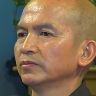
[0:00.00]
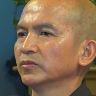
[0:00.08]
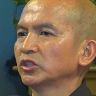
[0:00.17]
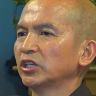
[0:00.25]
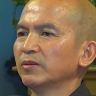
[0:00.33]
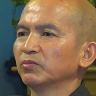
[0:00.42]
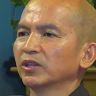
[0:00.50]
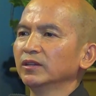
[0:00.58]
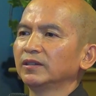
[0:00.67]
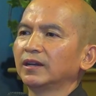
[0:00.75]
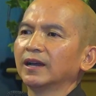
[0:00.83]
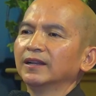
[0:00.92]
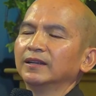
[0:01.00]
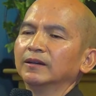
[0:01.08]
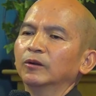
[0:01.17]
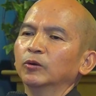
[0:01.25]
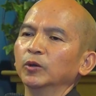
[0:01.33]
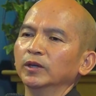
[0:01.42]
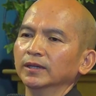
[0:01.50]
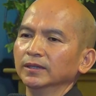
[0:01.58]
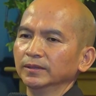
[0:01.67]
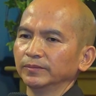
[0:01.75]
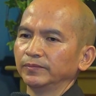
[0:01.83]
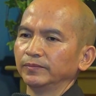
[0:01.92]
xem tất cả là
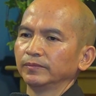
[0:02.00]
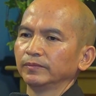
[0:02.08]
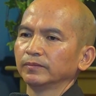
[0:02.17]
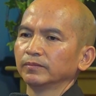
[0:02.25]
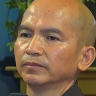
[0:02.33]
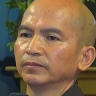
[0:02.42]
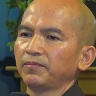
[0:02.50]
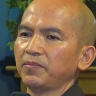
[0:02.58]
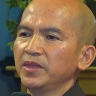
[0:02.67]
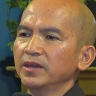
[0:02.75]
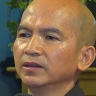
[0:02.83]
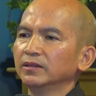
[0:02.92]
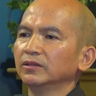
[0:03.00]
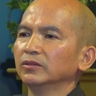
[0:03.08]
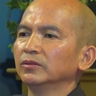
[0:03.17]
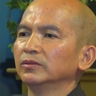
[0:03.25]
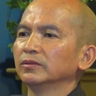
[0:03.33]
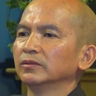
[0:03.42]
huyễn, như